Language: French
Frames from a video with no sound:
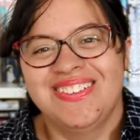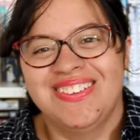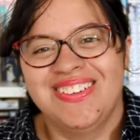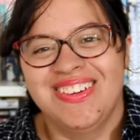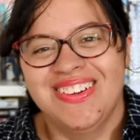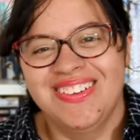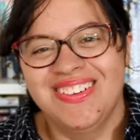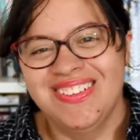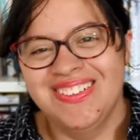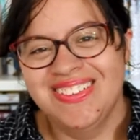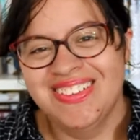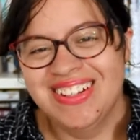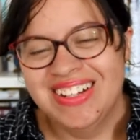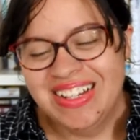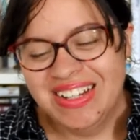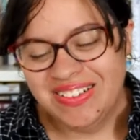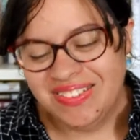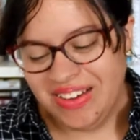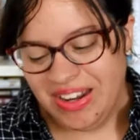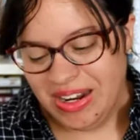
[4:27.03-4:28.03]
Donc,
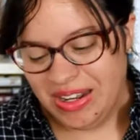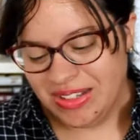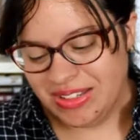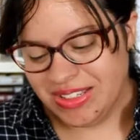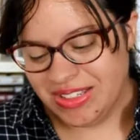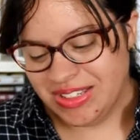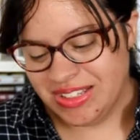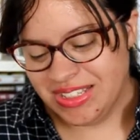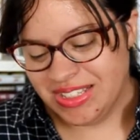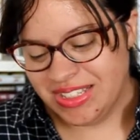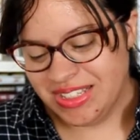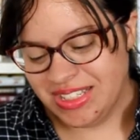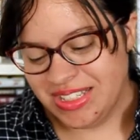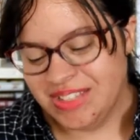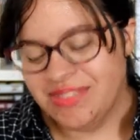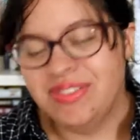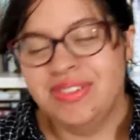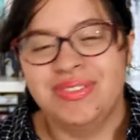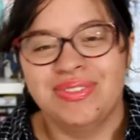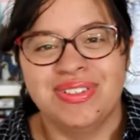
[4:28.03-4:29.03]
voilà, c'est
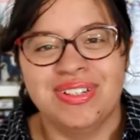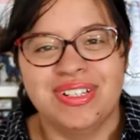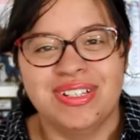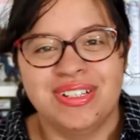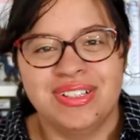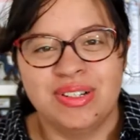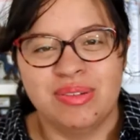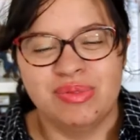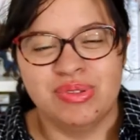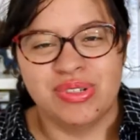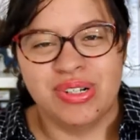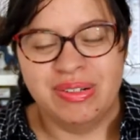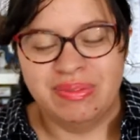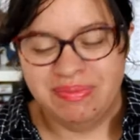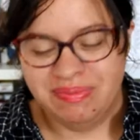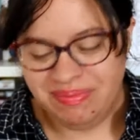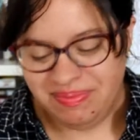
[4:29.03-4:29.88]
vite fait hein, comme choix.